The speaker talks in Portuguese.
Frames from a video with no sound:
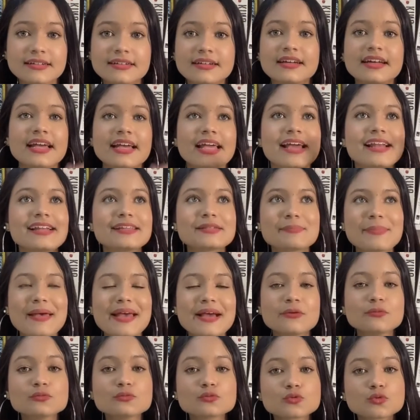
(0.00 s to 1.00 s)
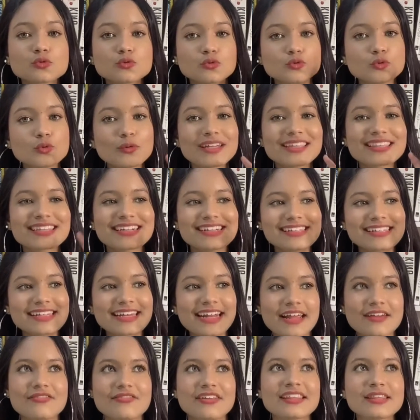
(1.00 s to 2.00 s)
Eles pegam tudo e
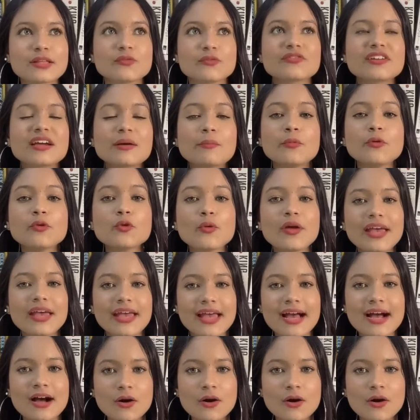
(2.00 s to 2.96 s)
transcrevem, então fica muito real,